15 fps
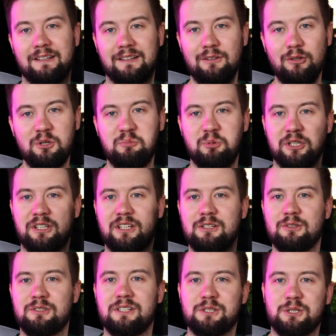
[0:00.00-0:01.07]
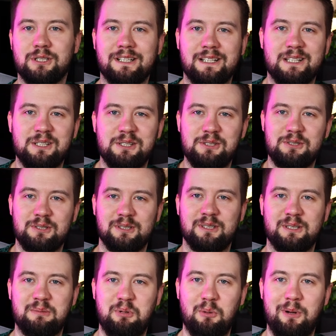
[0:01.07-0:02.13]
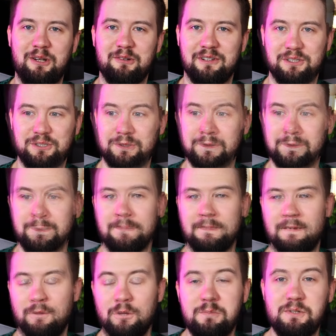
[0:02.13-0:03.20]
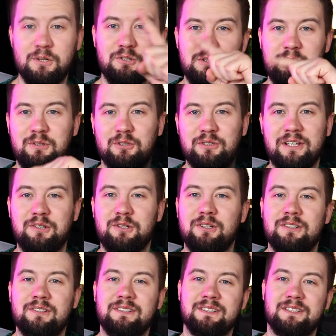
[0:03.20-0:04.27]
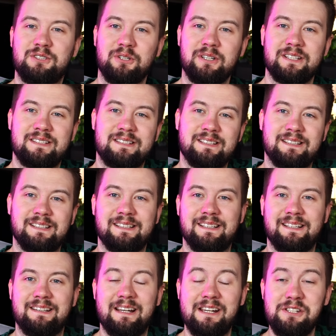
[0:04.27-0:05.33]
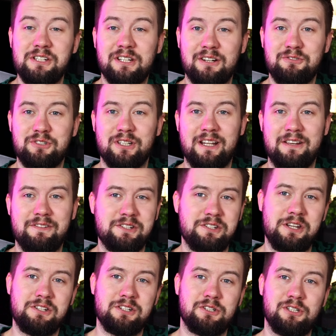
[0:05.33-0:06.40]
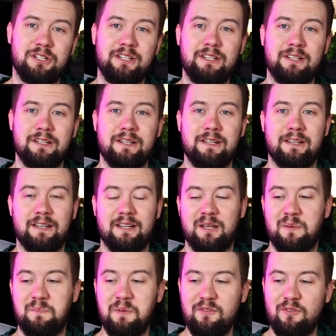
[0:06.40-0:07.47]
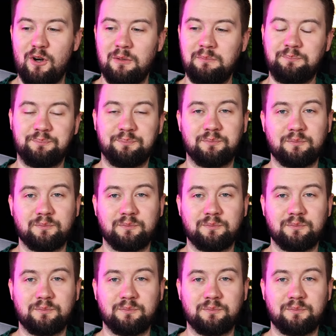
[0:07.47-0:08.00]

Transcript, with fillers: No i po takiej jodze jeszcze dalej iść pobalować. No i przechodzimy do tego, co jest y, najciekawsze, najważniejsze, czyli y, piwo.